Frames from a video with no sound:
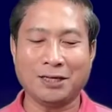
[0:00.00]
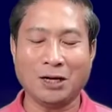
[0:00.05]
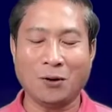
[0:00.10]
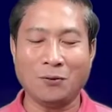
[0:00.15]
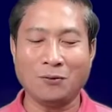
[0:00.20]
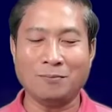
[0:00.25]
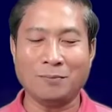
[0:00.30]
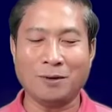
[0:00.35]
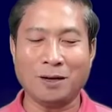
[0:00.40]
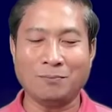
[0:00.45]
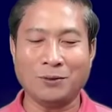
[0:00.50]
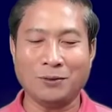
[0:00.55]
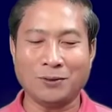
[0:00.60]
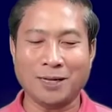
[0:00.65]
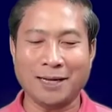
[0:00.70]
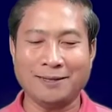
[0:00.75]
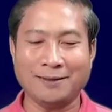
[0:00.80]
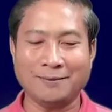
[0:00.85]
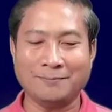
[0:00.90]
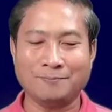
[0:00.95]
trong bóng phố
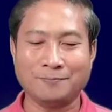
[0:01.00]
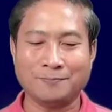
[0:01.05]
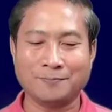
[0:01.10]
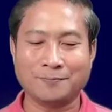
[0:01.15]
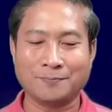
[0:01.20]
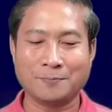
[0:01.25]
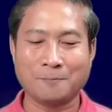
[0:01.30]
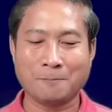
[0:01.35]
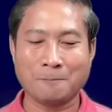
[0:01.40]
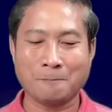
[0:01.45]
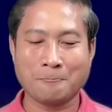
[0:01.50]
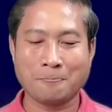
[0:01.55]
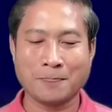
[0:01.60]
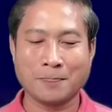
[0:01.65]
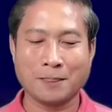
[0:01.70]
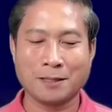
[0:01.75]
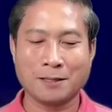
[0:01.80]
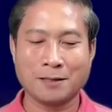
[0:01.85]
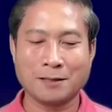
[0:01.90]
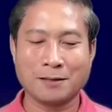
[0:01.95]
nát
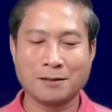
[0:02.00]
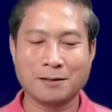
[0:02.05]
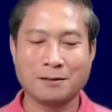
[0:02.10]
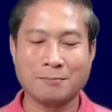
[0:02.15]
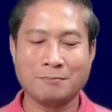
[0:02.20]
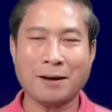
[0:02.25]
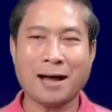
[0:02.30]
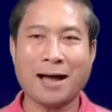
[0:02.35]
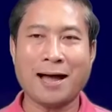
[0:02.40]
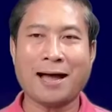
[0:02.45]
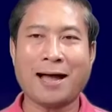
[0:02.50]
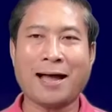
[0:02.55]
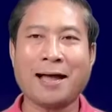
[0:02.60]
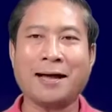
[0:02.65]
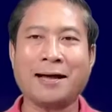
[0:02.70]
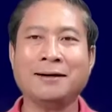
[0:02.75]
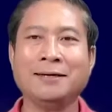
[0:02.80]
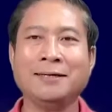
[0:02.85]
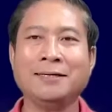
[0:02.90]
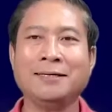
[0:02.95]
bà
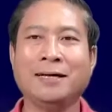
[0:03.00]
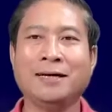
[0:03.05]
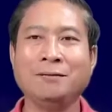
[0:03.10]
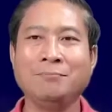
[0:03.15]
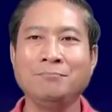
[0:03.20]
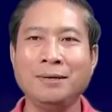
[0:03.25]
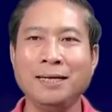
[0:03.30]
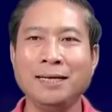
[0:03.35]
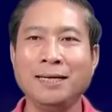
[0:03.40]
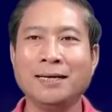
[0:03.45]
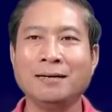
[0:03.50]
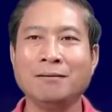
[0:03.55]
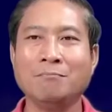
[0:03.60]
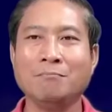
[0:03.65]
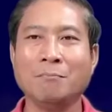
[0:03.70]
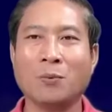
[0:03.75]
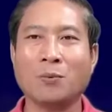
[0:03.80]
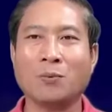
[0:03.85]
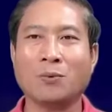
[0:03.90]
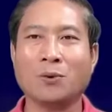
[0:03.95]
hai nơi
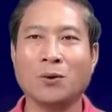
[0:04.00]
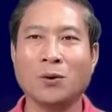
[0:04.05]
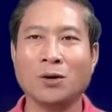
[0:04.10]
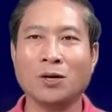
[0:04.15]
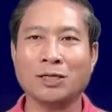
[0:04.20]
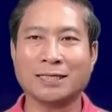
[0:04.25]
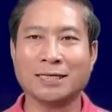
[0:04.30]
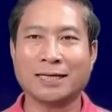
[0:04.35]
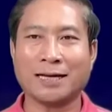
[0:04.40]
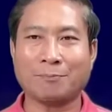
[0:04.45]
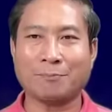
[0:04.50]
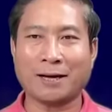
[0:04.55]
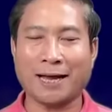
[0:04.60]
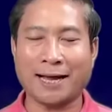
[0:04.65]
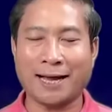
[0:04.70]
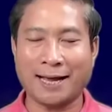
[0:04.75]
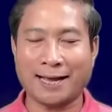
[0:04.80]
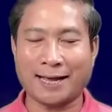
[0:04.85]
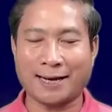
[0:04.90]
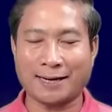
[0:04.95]
miền bục cô cho năm
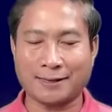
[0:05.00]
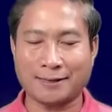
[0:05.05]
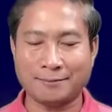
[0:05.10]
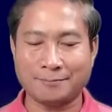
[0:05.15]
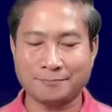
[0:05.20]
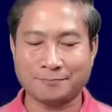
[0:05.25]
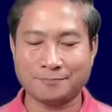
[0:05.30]
kha rồi